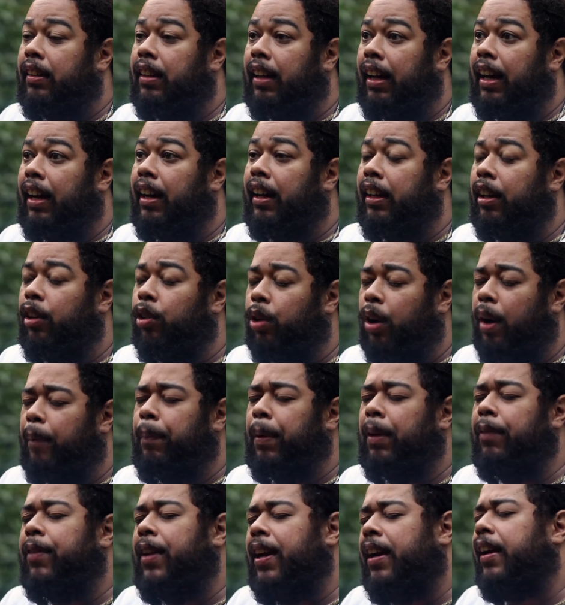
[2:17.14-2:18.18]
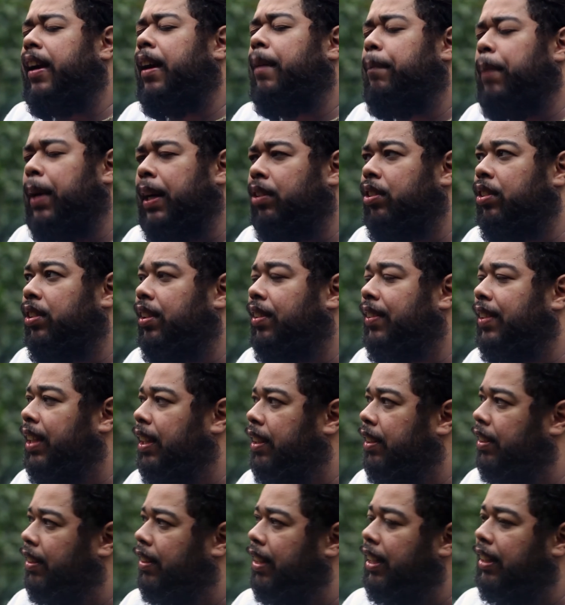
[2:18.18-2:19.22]
A, a Europa havia acabado de
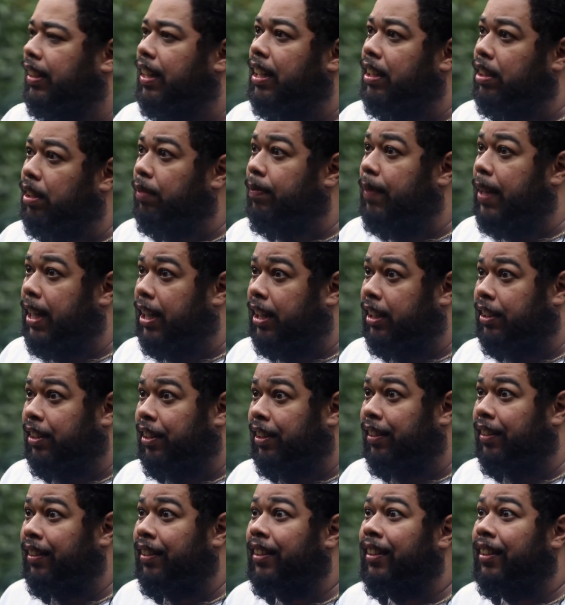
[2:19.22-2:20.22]
sair da Idade Média.